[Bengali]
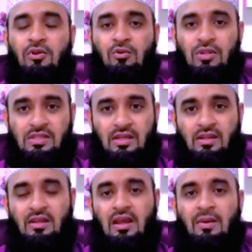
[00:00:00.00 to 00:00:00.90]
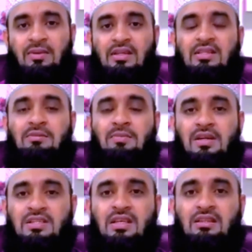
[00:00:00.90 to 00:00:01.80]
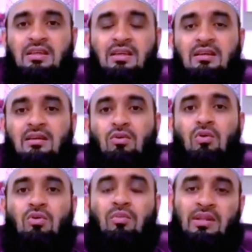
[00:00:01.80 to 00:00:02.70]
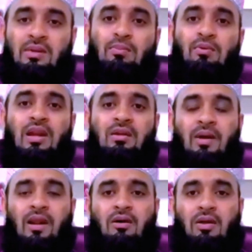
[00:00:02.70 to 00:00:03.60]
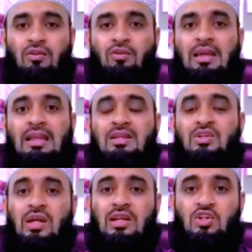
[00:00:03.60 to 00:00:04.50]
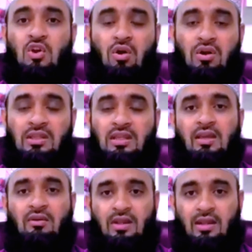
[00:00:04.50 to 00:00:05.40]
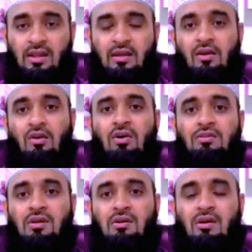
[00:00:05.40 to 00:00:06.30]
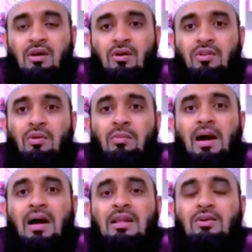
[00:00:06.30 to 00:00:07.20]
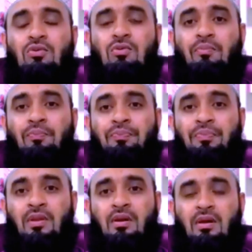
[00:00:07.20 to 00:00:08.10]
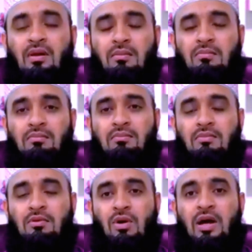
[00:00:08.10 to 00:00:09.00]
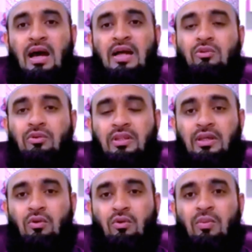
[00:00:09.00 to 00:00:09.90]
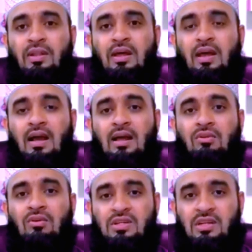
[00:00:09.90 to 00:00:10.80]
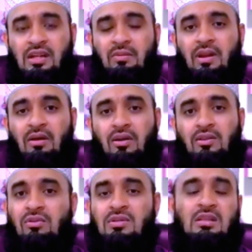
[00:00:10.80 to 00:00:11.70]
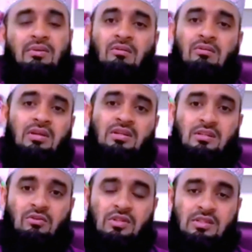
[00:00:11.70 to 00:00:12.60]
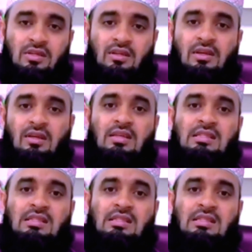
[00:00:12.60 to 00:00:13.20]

বৈধ করেছেন আমরা জানি যে পাশ্চাত্যে গরুর মাথায় বুলেট মারা হয় অথবা ইলেকট্রিক্যাল শক দিয়ে ওটাকে হত্যা করা হয় অথবা ভারী কোনো লোহার হাতুড়ি দিয়ে গরুর মাথায় আঘাত করে সেটাকে মারা হয় কিন্তু ইসলাম এগুলোকে নিষেধ করেছে